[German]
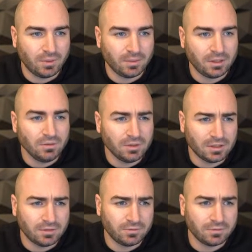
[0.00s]
Web
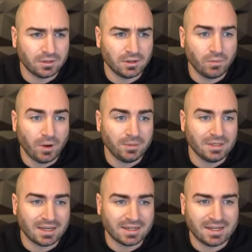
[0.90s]
Innovative Web
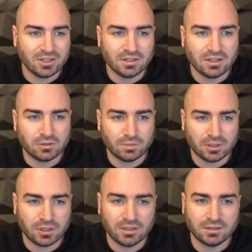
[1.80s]
Design Agency
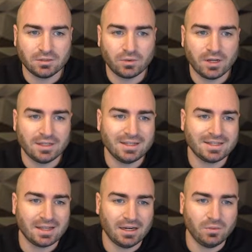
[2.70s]
specializing in creating
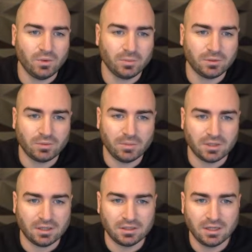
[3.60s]
stunning WordPress
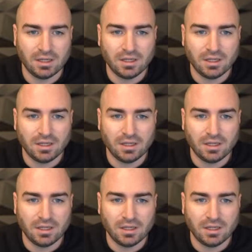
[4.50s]
Websites